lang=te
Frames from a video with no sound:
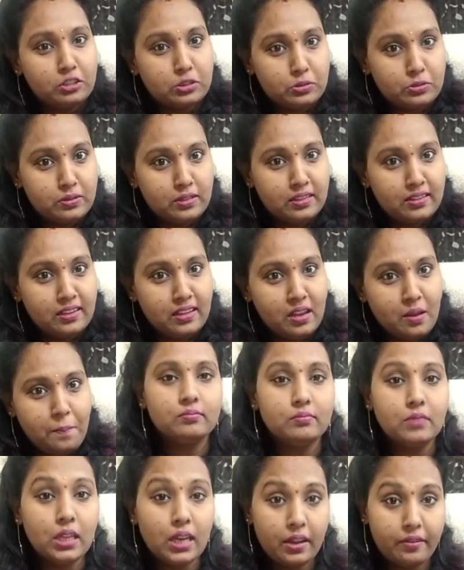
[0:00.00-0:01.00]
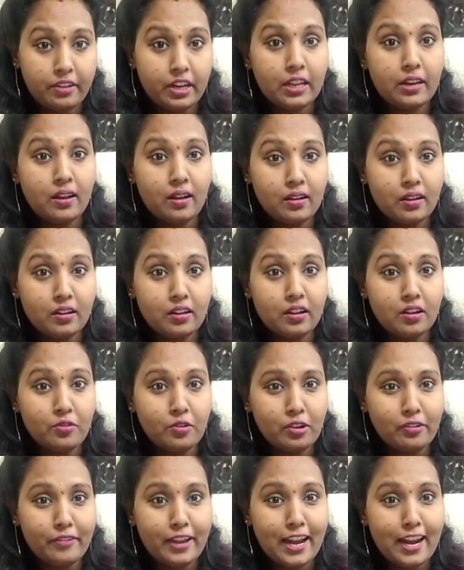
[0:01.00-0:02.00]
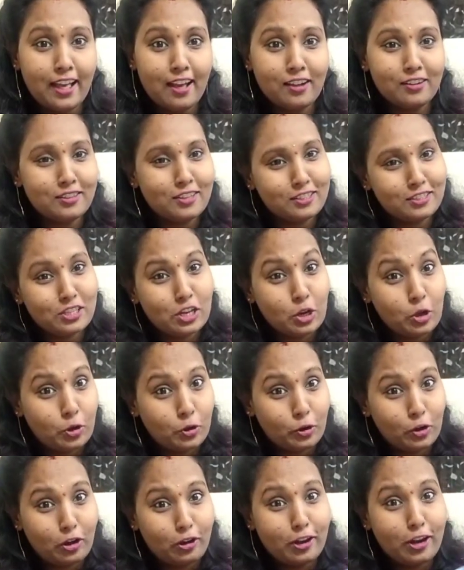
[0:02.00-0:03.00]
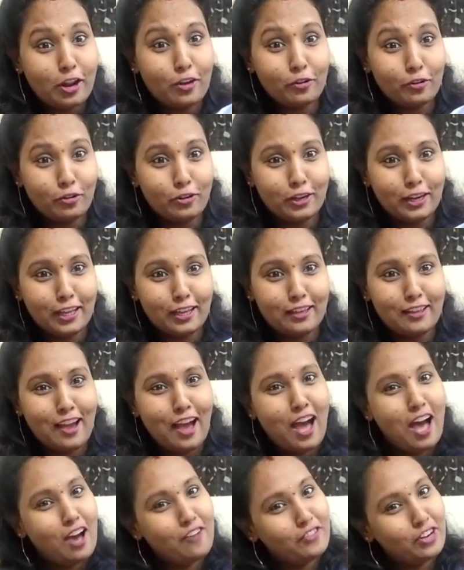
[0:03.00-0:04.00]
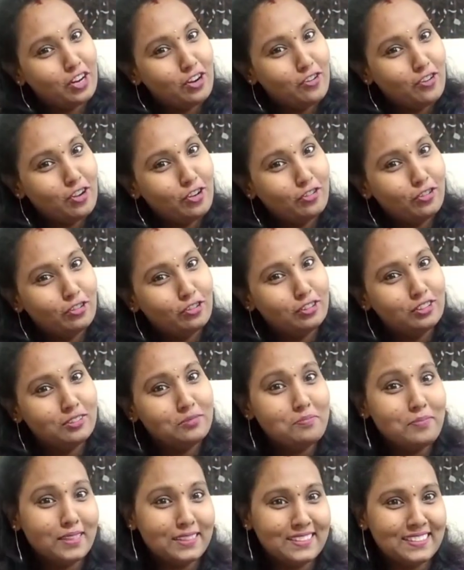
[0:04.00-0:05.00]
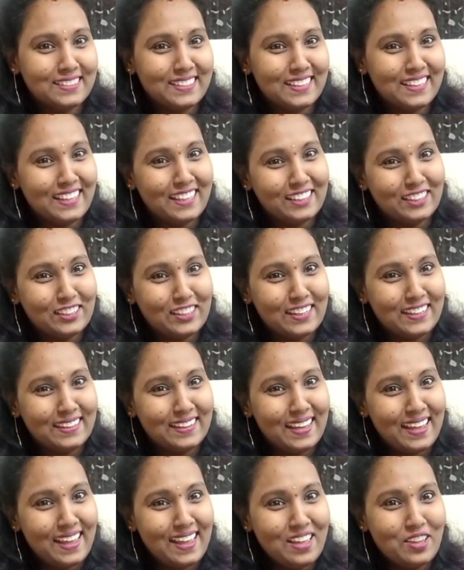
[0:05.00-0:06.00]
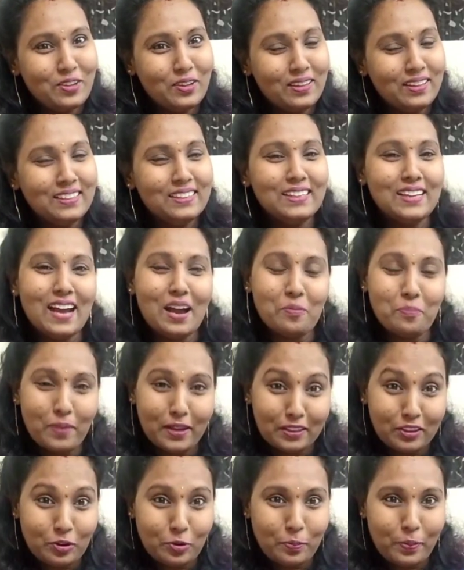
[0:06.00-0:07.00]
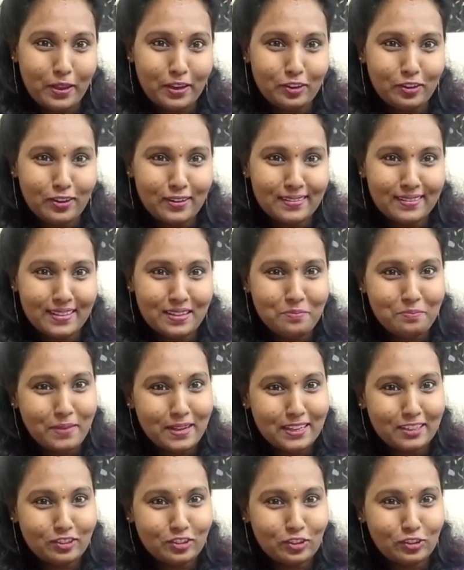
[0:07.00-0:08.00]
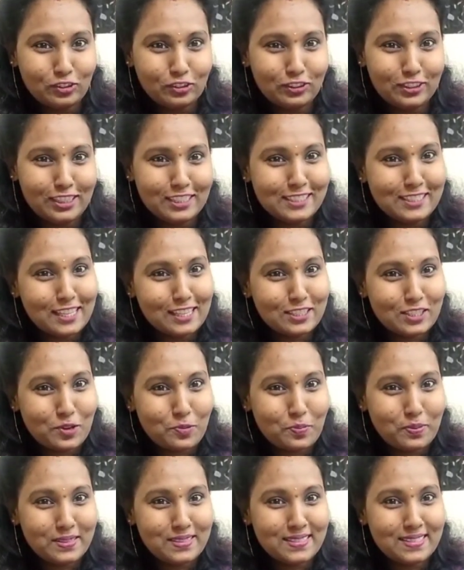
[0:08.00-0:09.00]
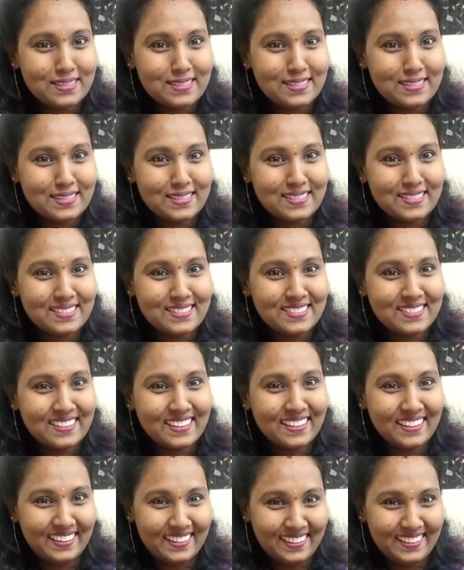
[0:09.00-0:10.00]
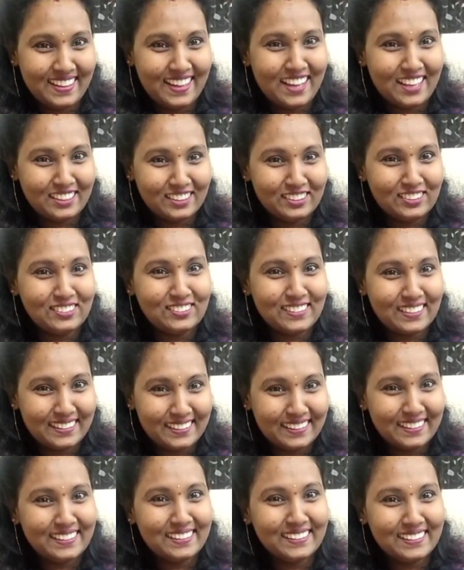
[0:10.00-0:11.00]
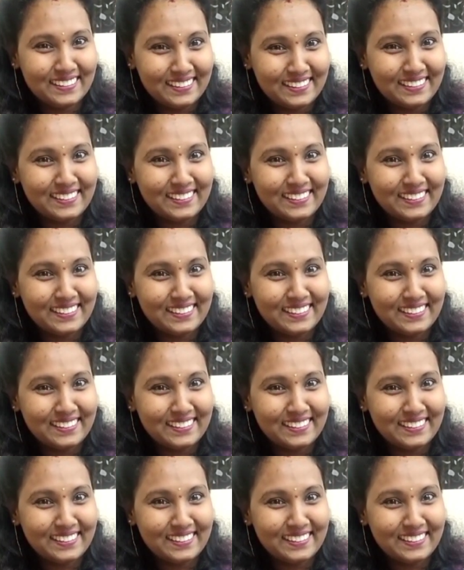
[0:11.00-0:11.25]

నడుస్తుందండి మీరు ఎవరైనా కనుక ఒకవేళ డ్రెస్సులు కొనుక్కోవాలనుకోండి ఆఫర్లోనే కొనుక్కుంటాం మంచిది ఎందుకంటే పది రూపాయలు ఉన్నది మనకి దొరుకుద్ది సిక్స్ రూపీస్కి అందుకని